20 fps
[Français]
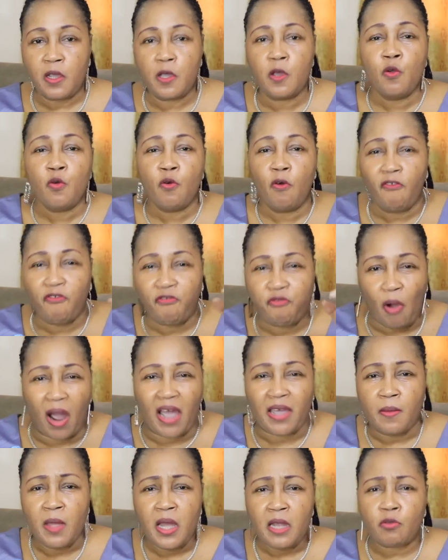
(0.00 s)
Il nous
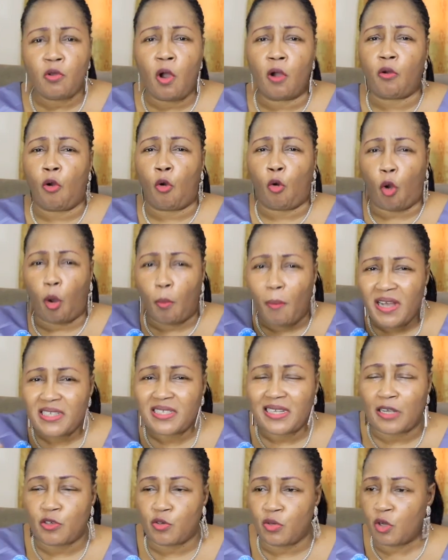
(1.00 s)
voit. Donc,
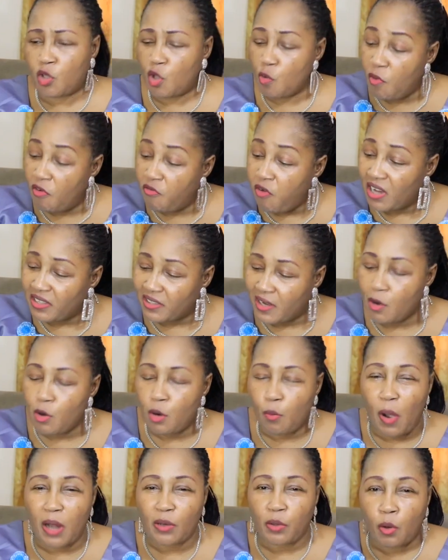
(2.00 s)
commence ta journée. Tu me vois en train
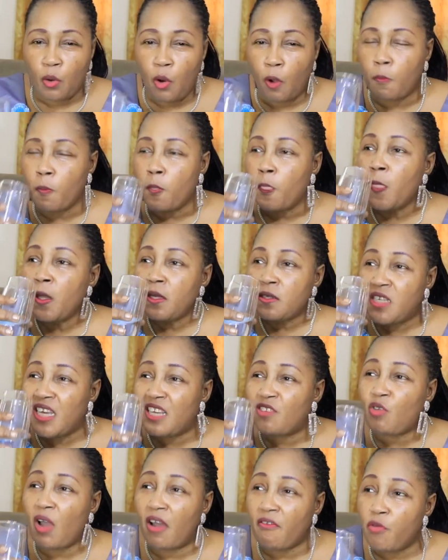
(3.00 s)
de boire de l'eau.
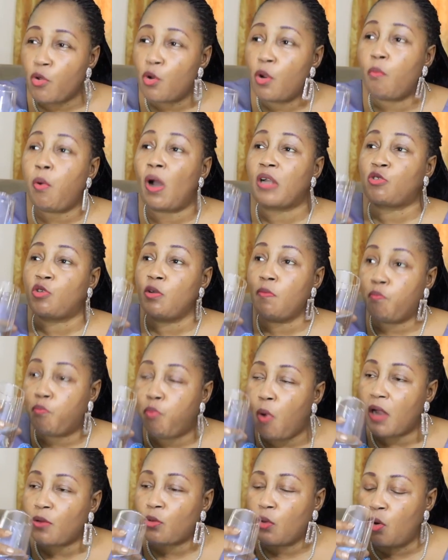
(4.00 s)
Si tu as envie de boire, tu
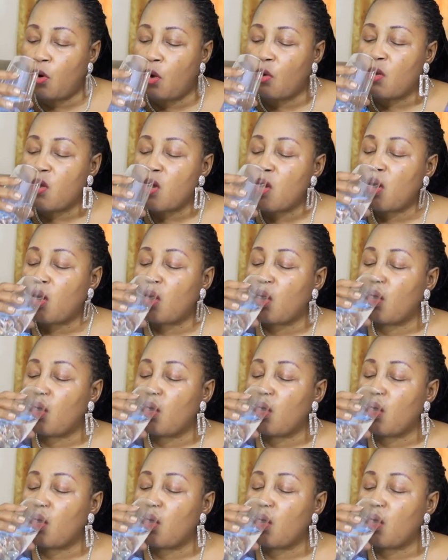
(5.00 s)
bois de l'eau.